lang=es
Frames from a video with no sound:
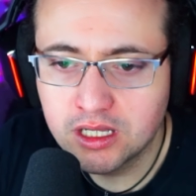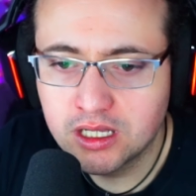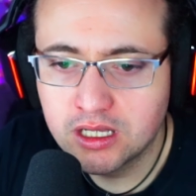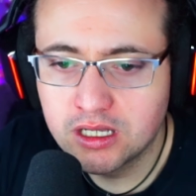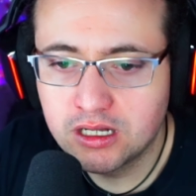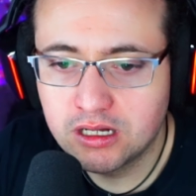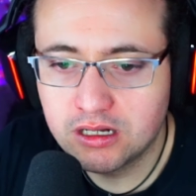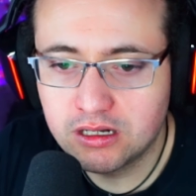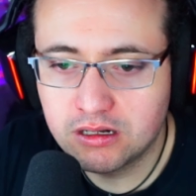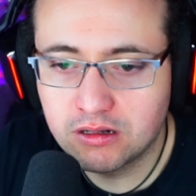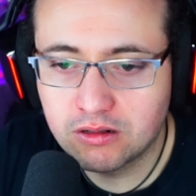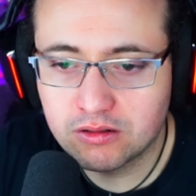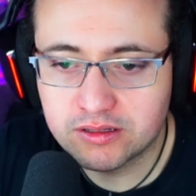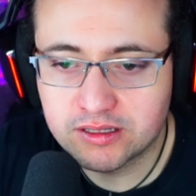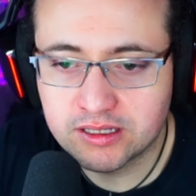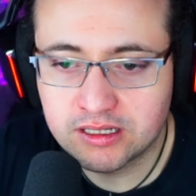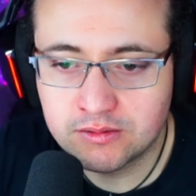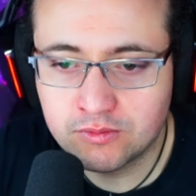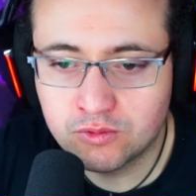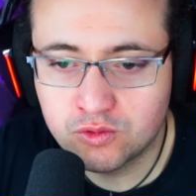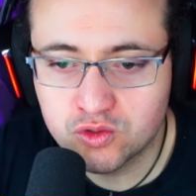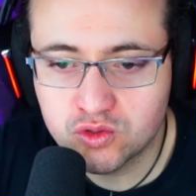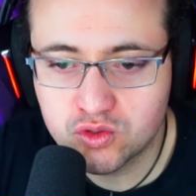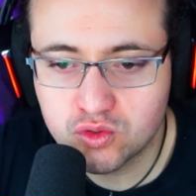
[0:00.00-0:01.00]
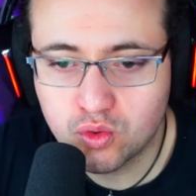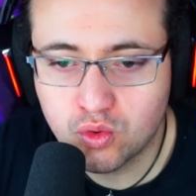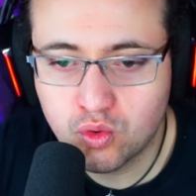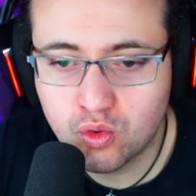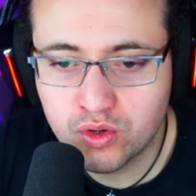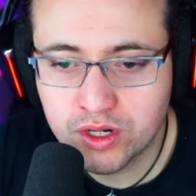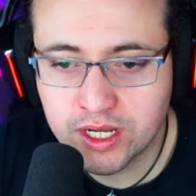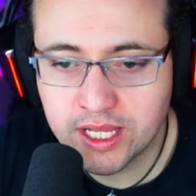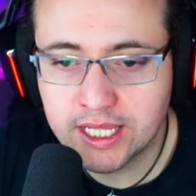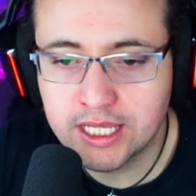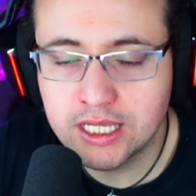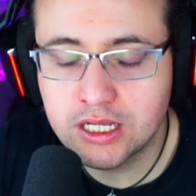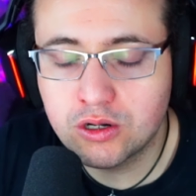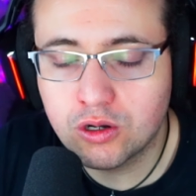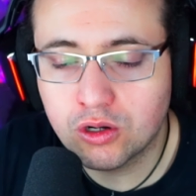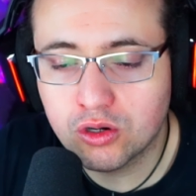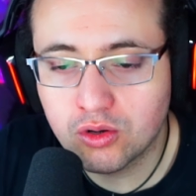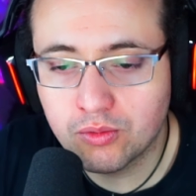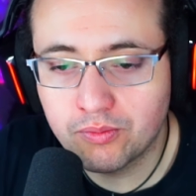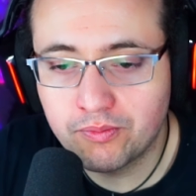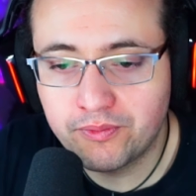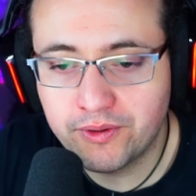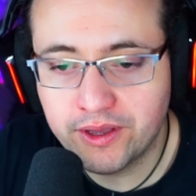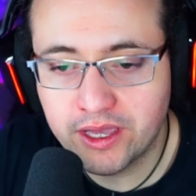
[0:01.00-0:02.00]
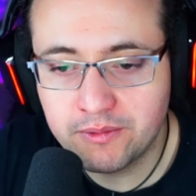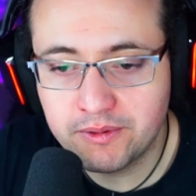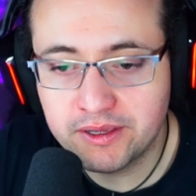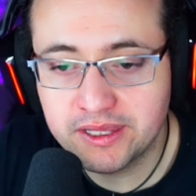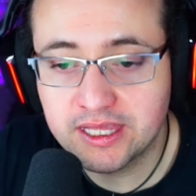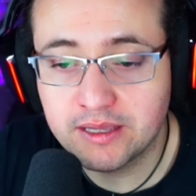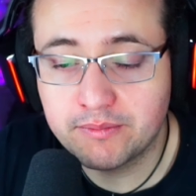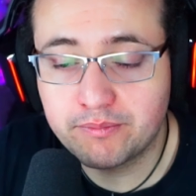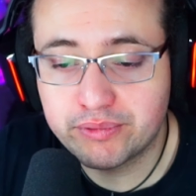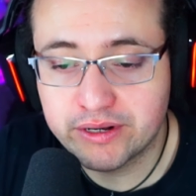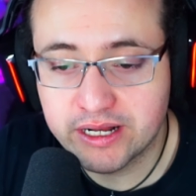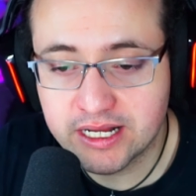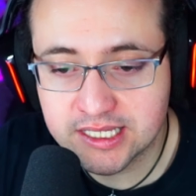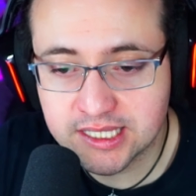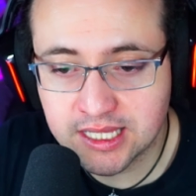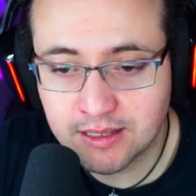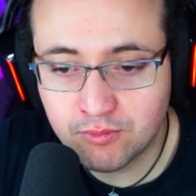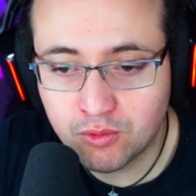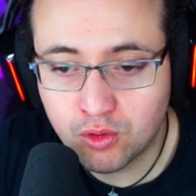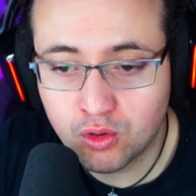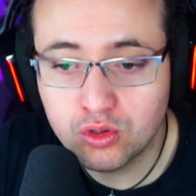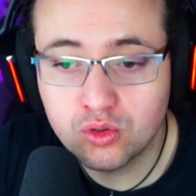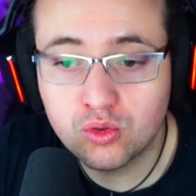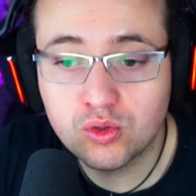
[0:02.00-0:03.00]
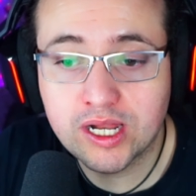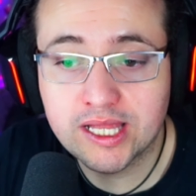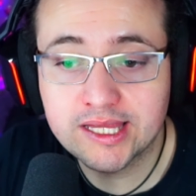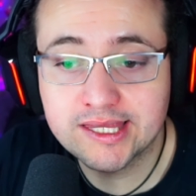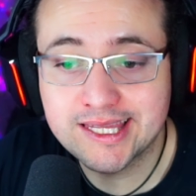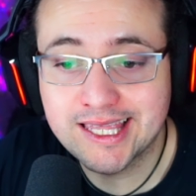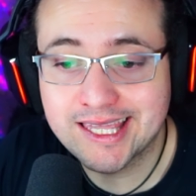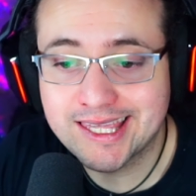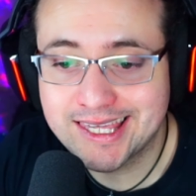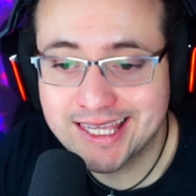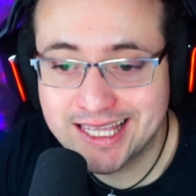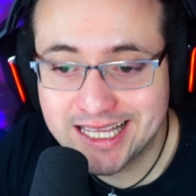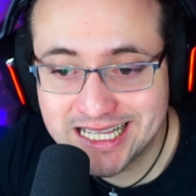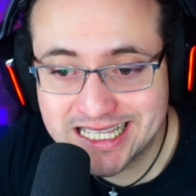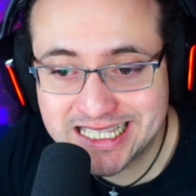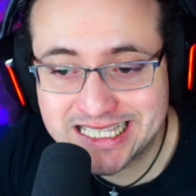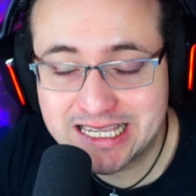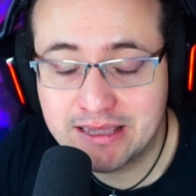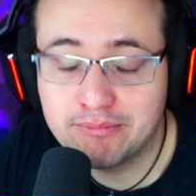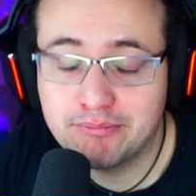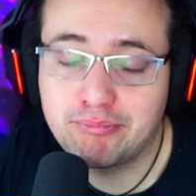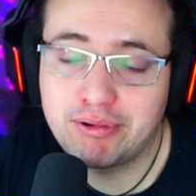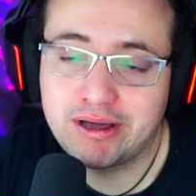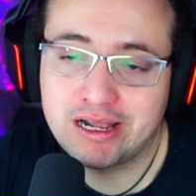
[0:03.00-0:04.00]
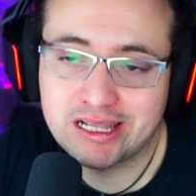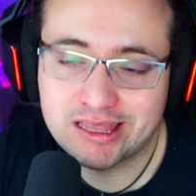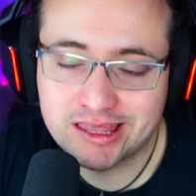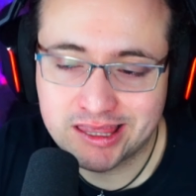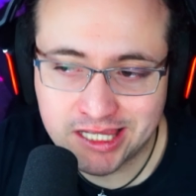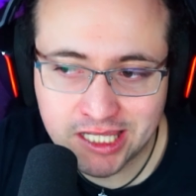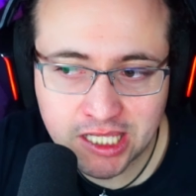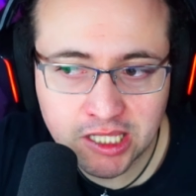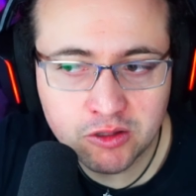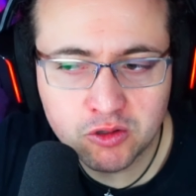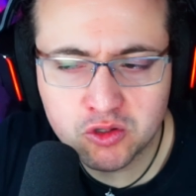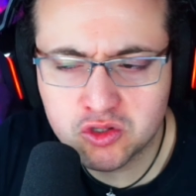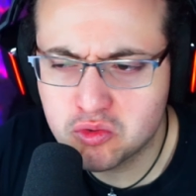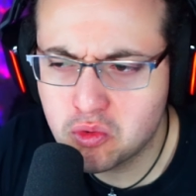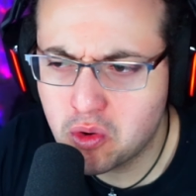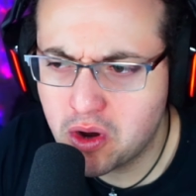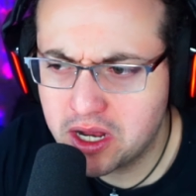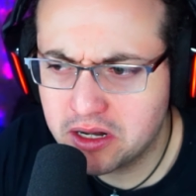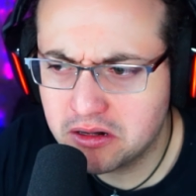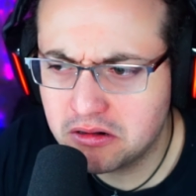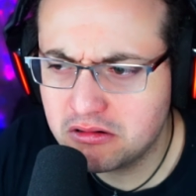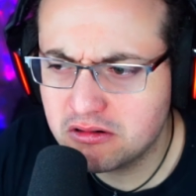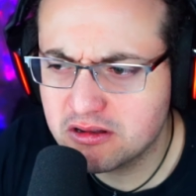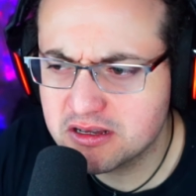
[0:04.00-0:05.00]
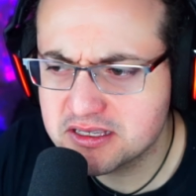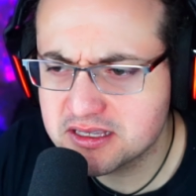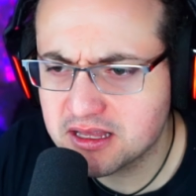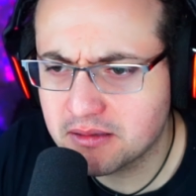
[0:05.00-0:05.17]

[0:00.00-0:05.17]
Y luego tenemos un icono baby de préstamo durante 15 partidos. Bueno, no está